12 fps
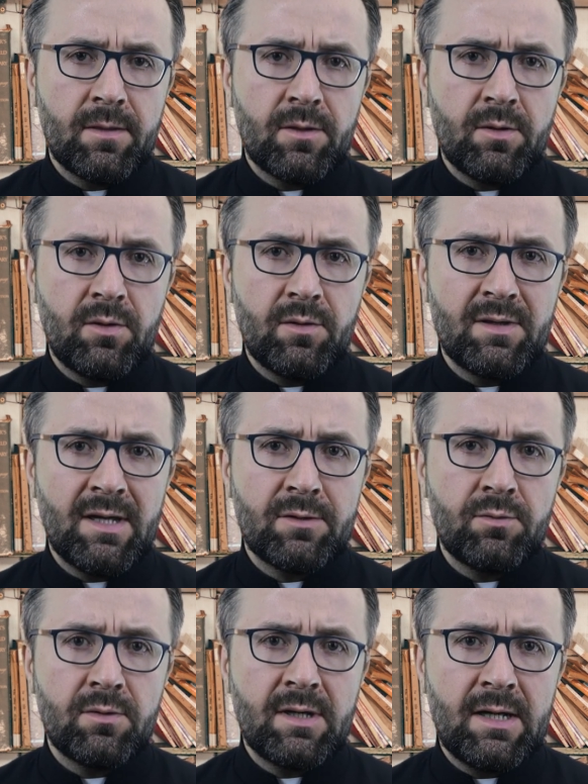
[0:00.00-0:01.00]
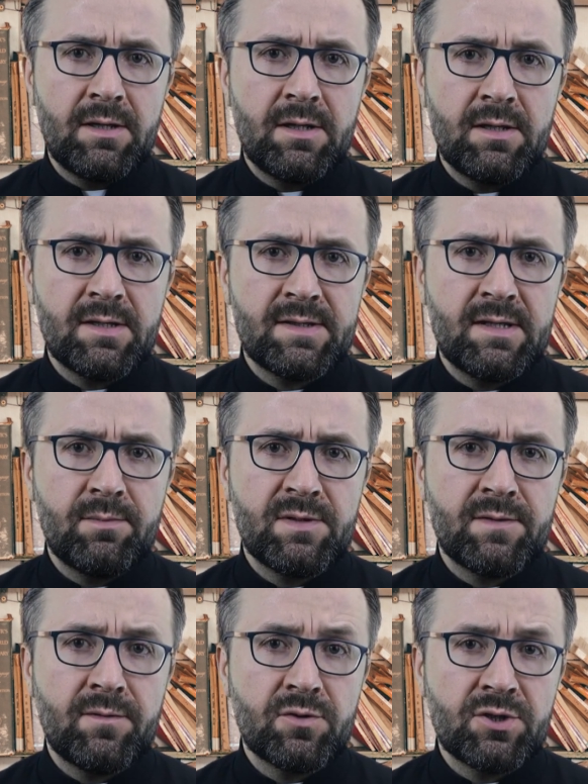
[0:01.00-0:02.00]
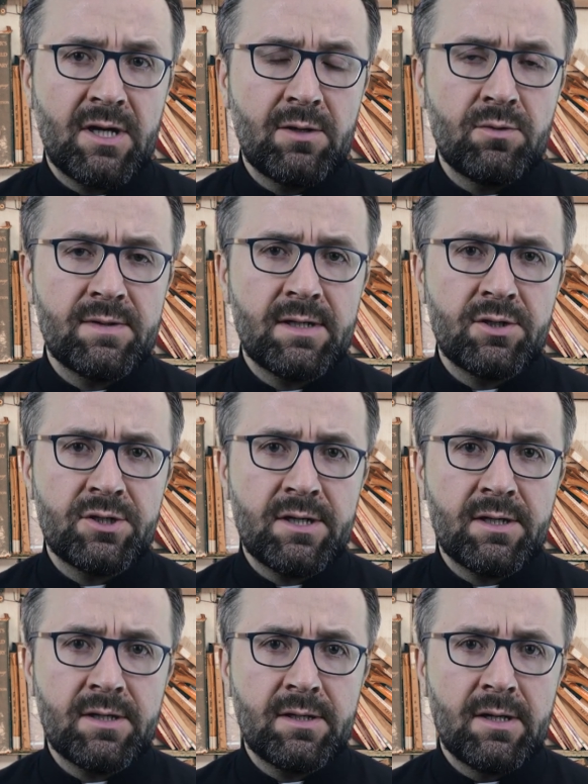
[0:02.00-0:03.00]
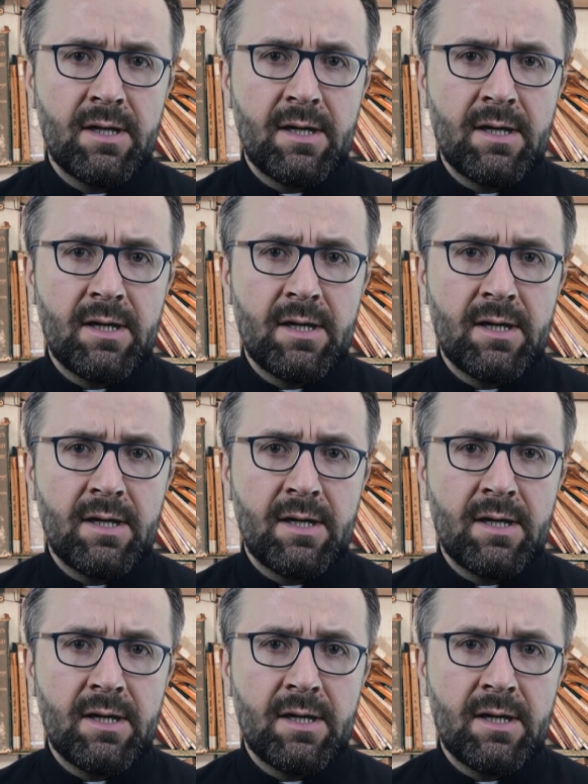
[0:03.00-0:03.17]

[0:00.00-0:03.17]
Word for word: To naturalne następstwo żalu za grzechy.